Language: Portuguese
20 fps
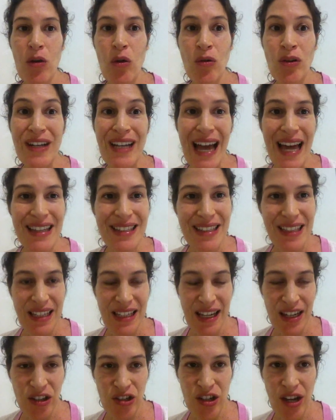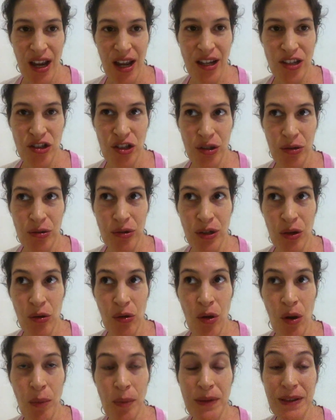O gasto energético que o
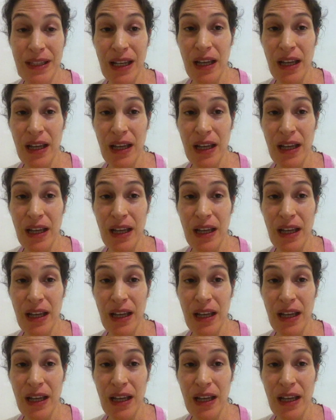corpo